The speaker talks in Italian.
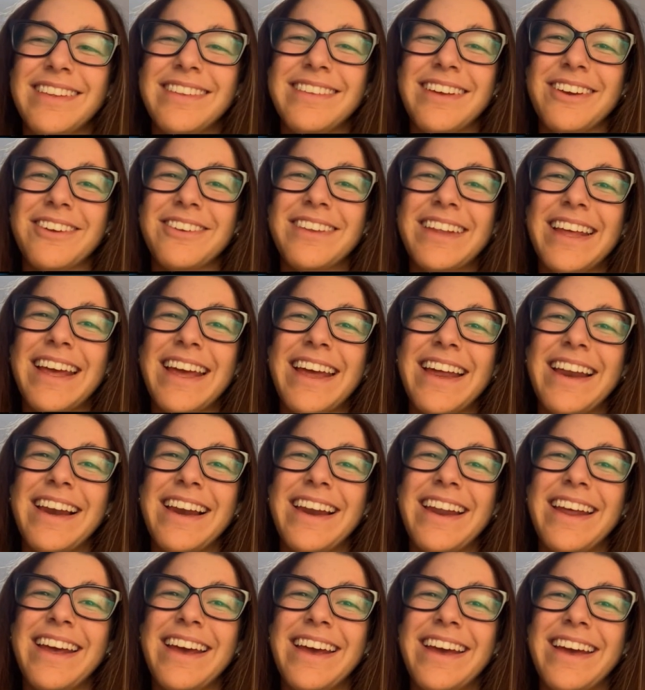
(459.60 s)
senza
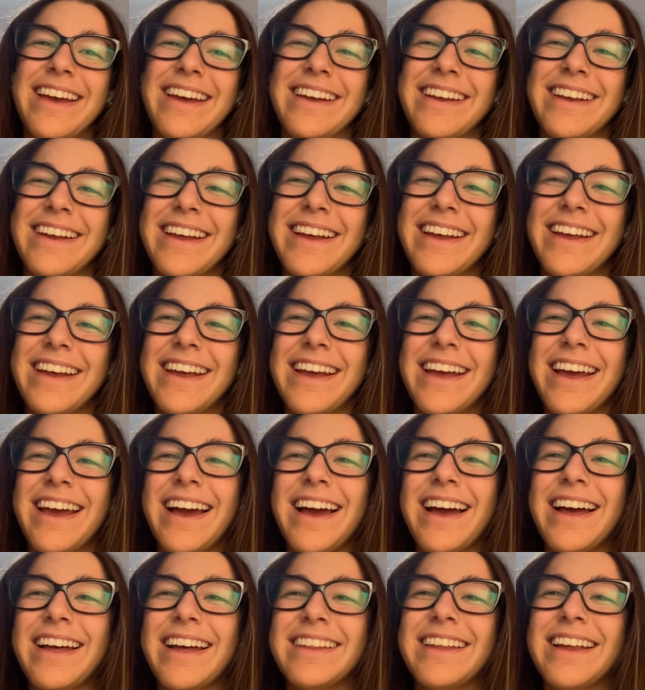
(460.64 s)
rotelle,
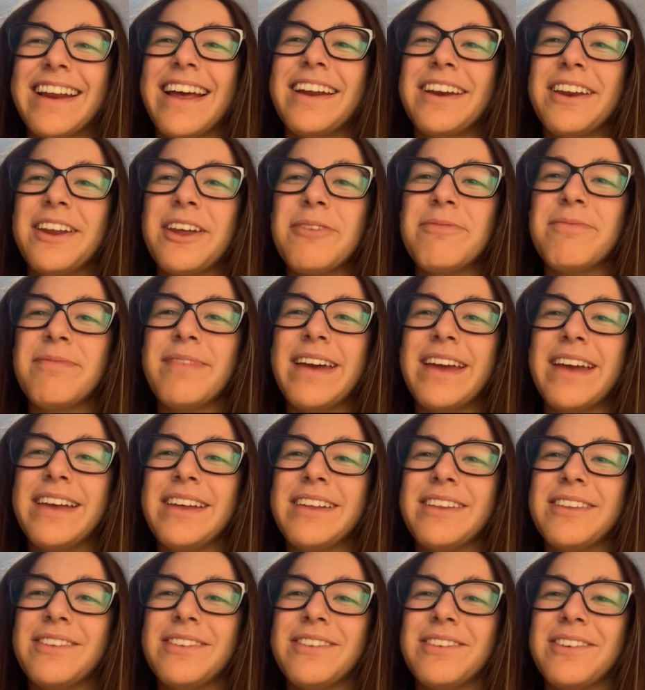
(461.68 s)
a tre anni e
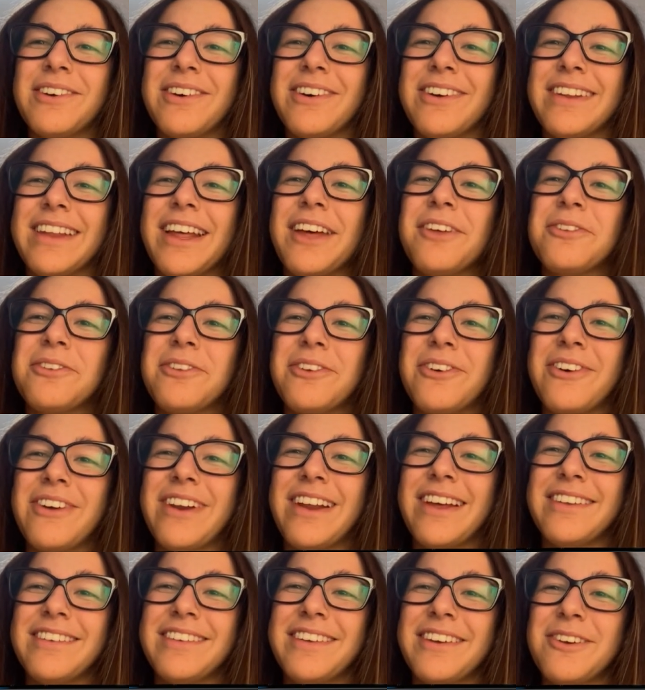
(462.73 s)
mezzo da
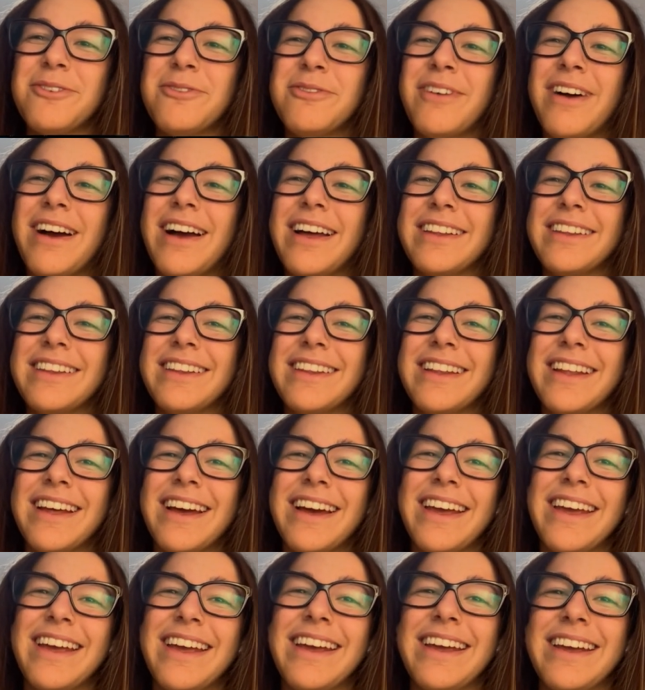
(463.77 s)
sola ce l'ho
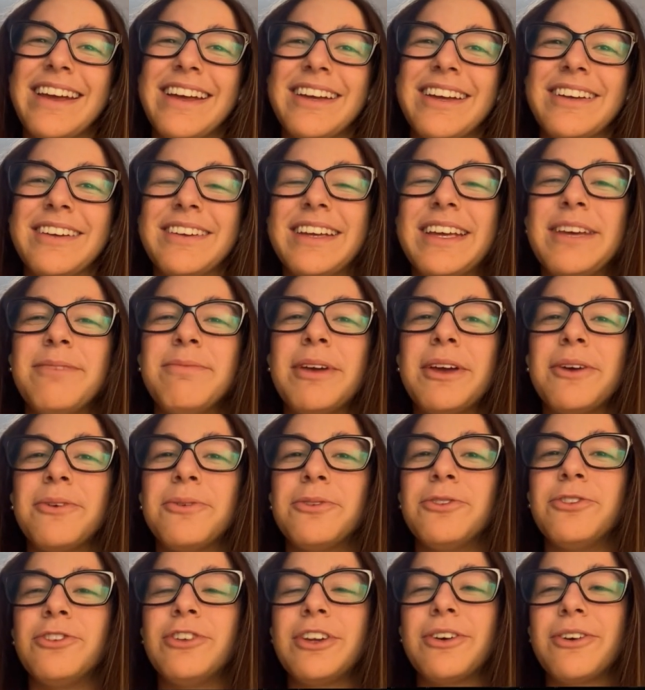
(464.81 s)
fatta e i miei
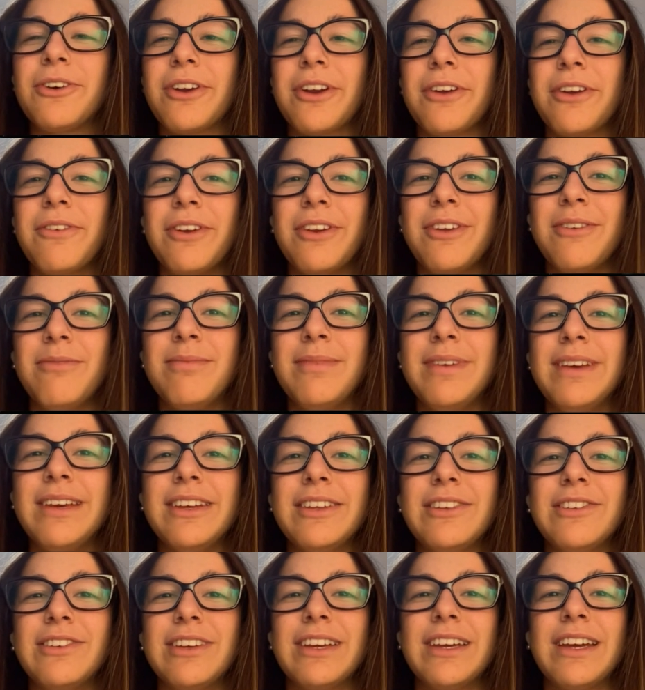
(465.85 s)
cugini correvano in
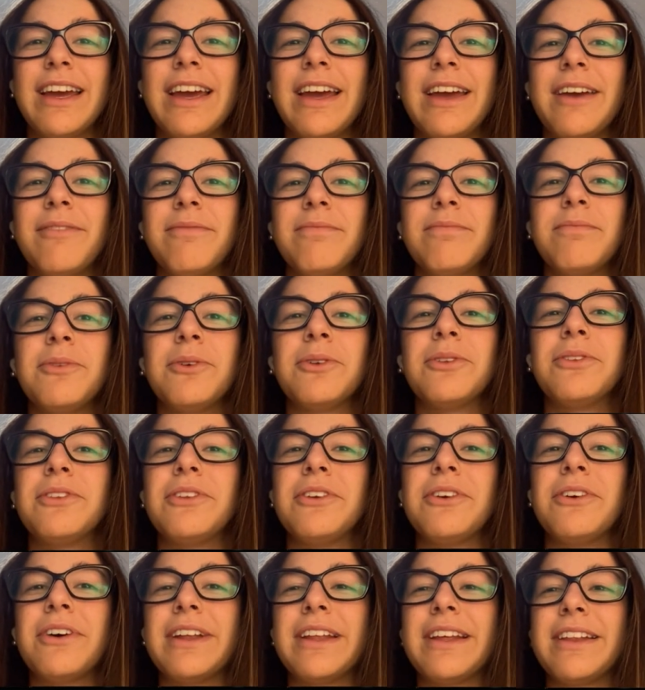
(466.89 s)
bici e mio
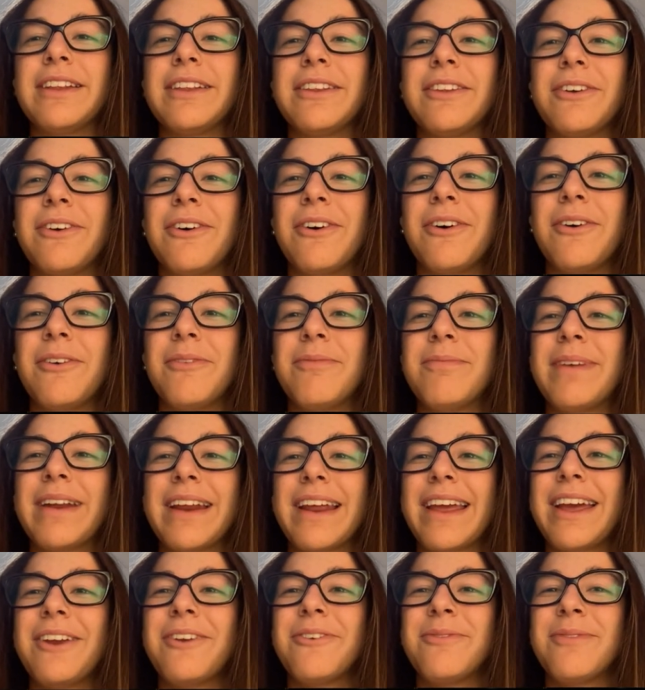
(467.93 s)
zio ha detto
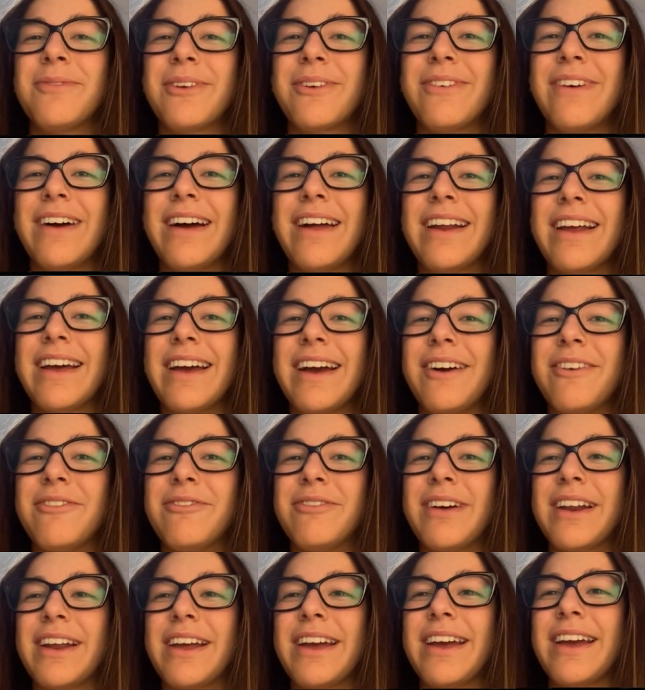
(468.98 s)
perché non provare
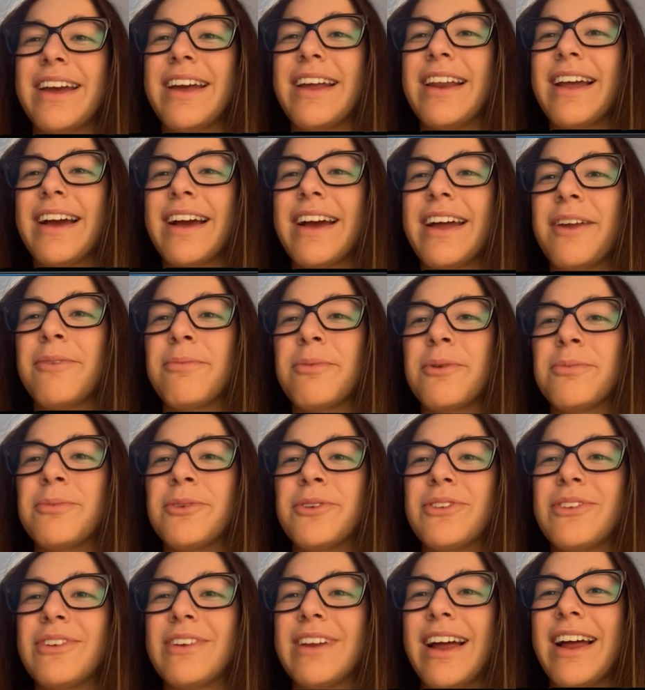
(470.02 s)
a fare la gara
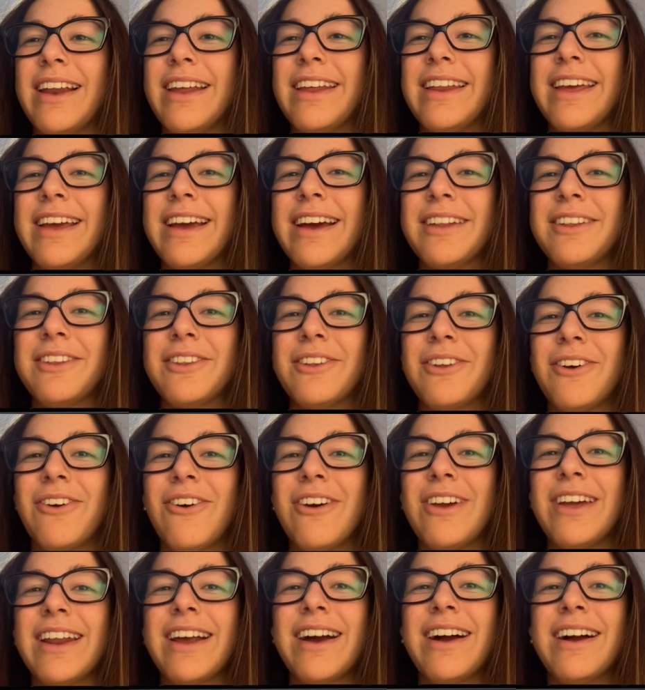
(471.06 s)
promozionale di
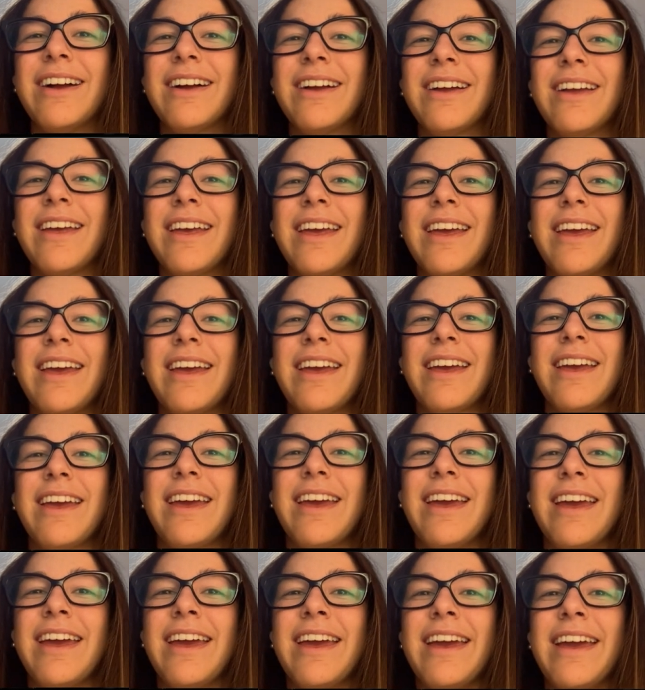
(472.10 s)
Cantoira? Ok.
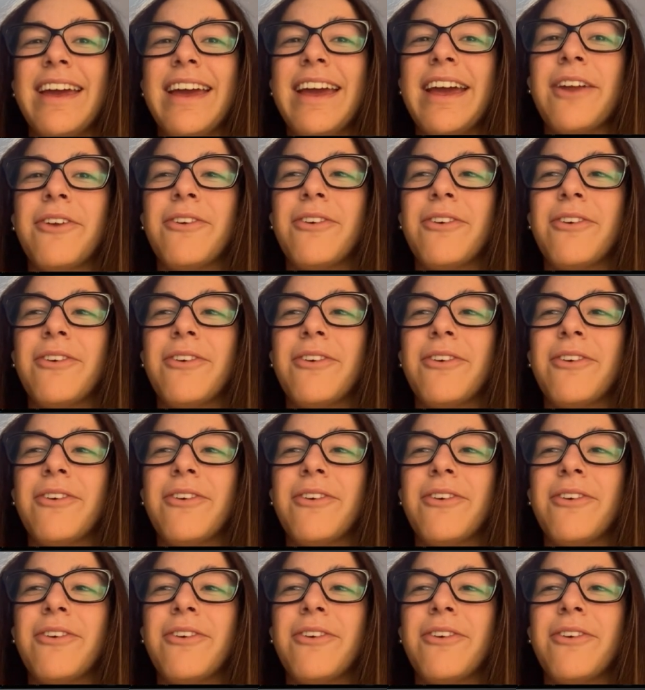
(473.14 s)
E